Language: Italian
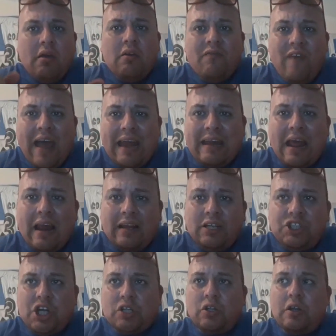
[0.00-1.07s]
venne
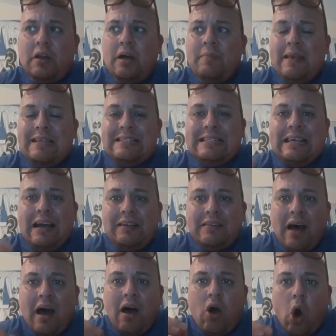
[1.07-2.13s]
lanciato nella mischia
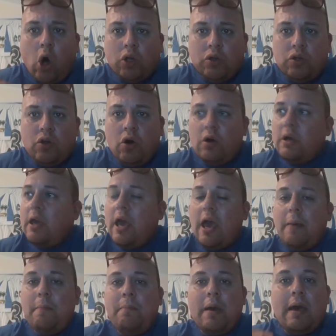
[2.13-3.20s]
da Oddo, che
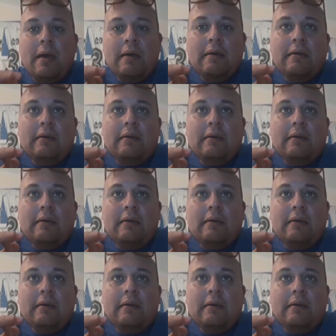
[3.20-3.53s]
ebbe